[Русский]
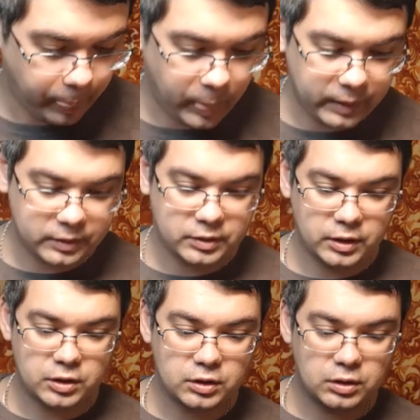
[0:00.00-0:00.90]
Так,
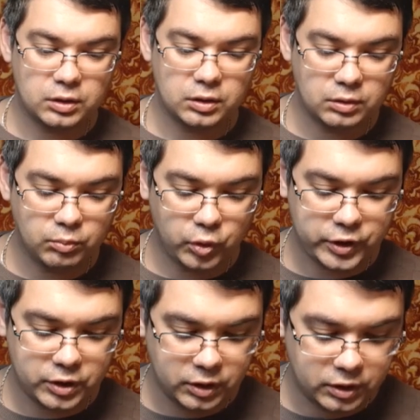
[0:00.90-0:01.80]
значит, э,
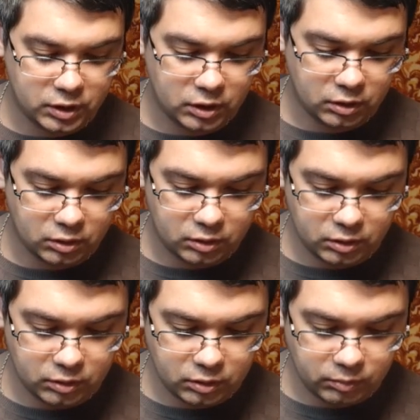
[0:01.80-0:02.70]
мощность э,